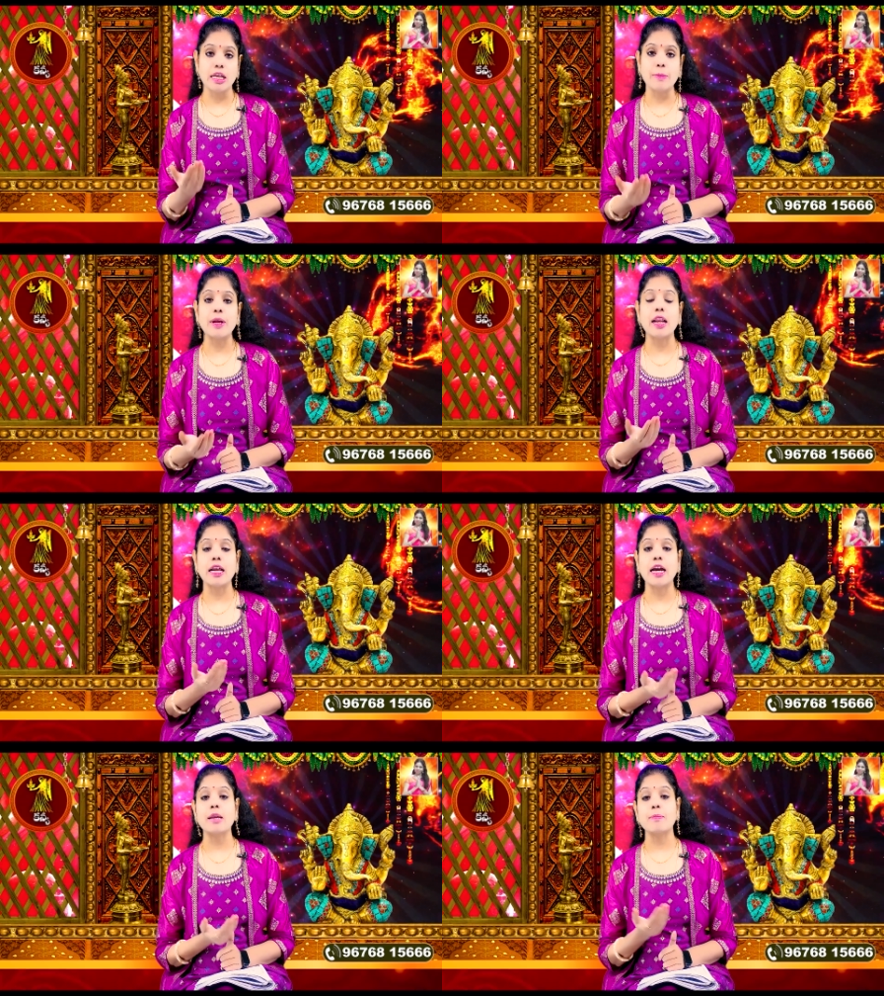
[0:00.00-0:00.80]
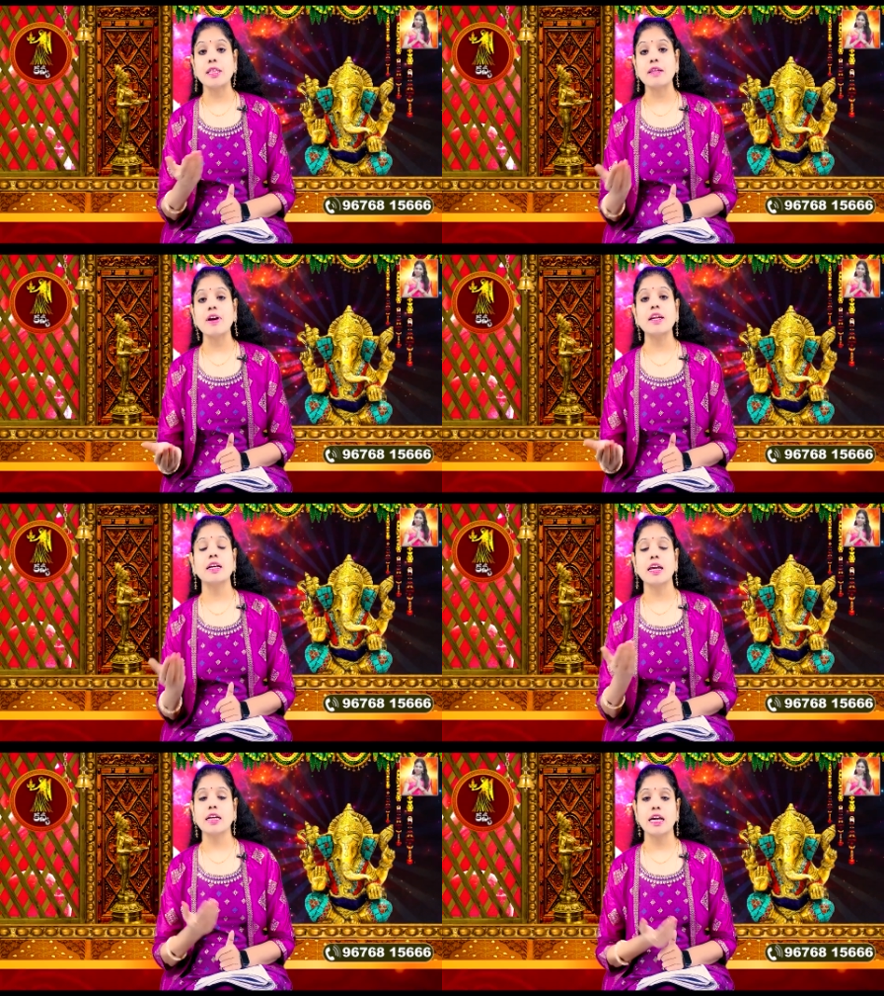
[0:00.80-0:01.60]
చిన్నపిల్లలు కానీ
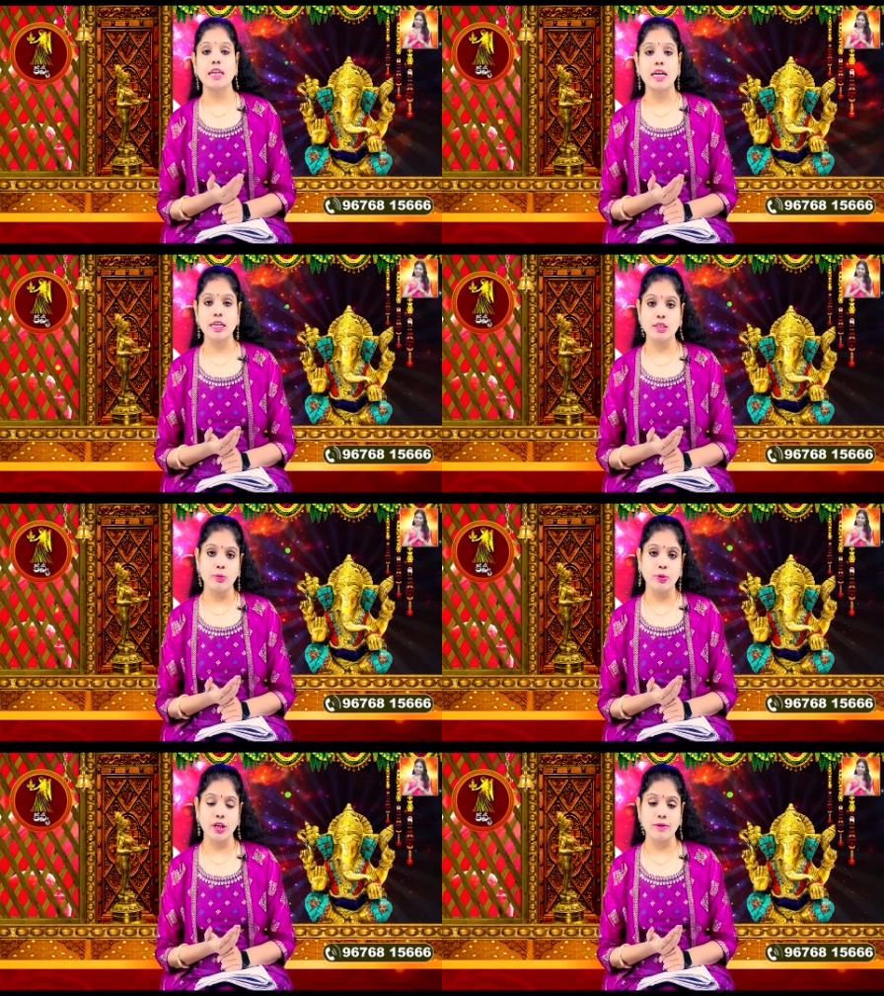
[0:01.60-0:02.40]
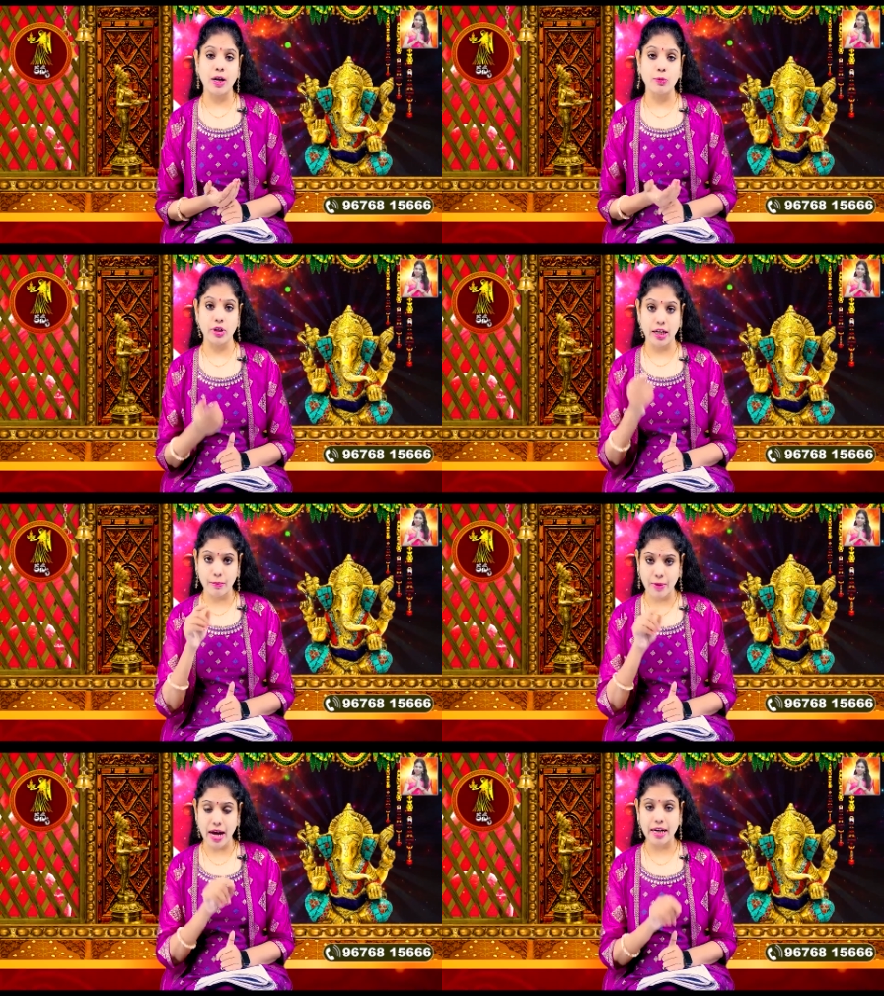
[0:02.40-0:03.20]
పెద్దవారికి కానీ కన్యారాశిలో పుట్టిన వాళ్ళు
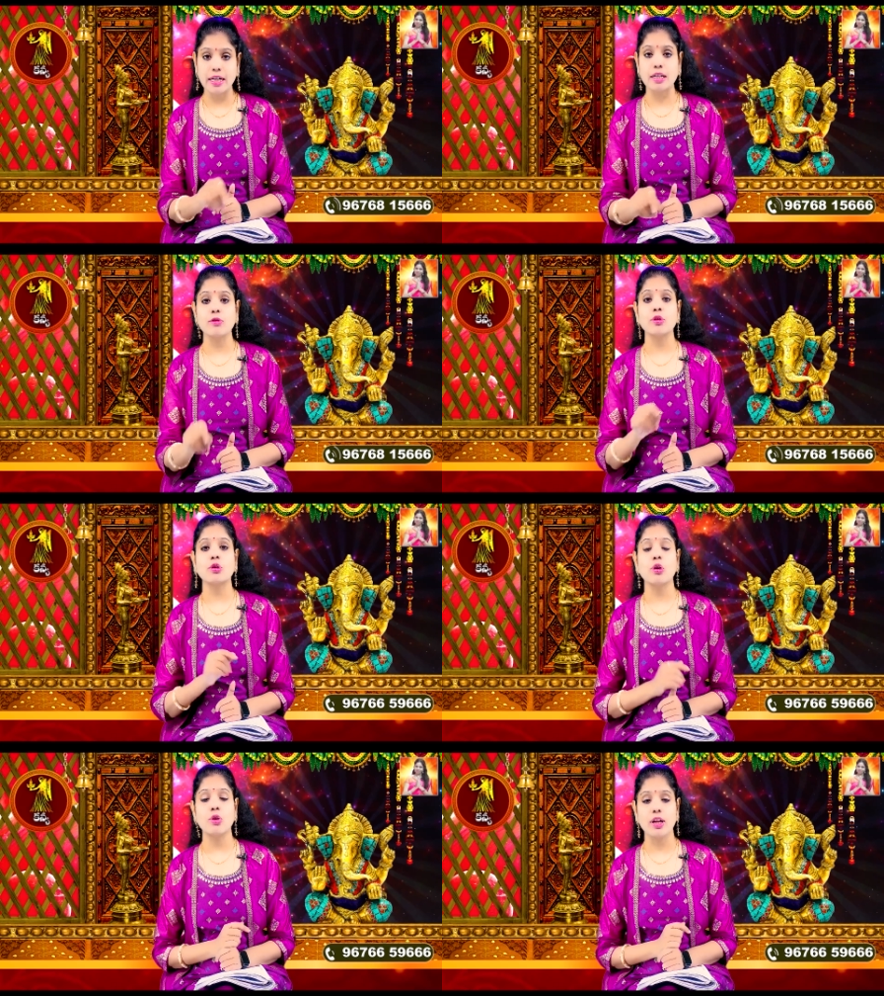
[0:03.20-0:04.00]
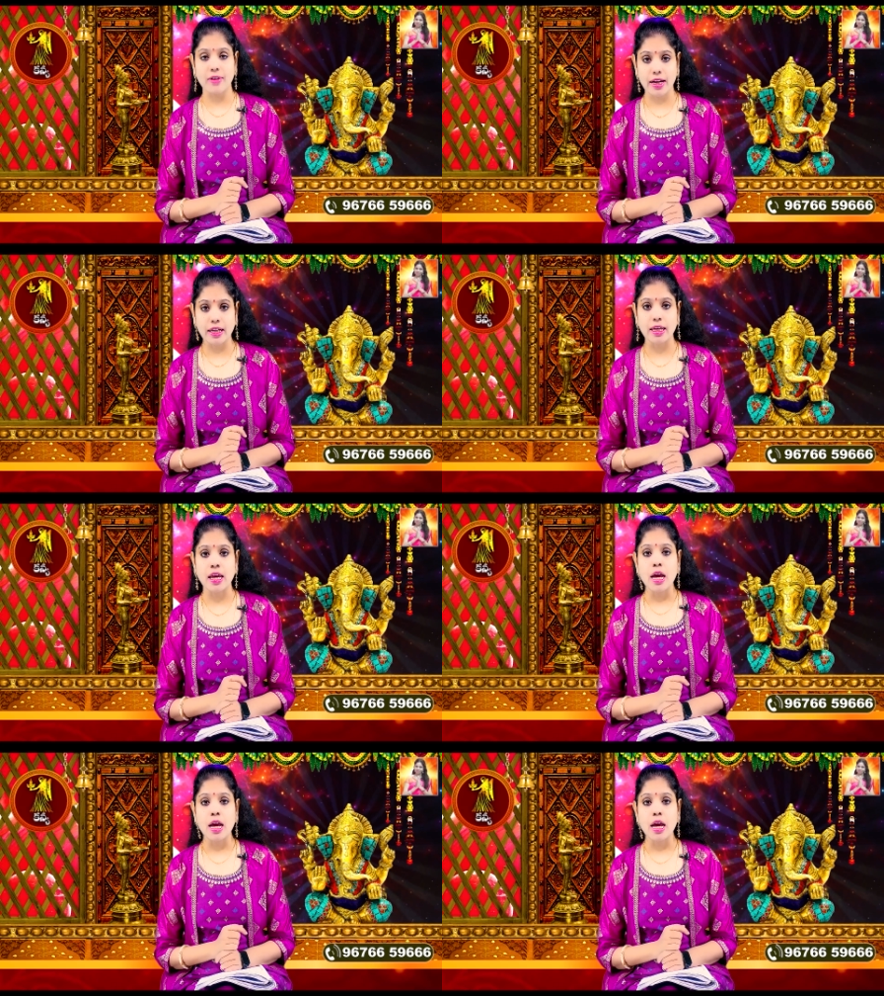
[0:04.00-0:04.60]
ముఖ్యంగా మార్కెటింగ్ వృత్తుల్లో ఉన్నవారికి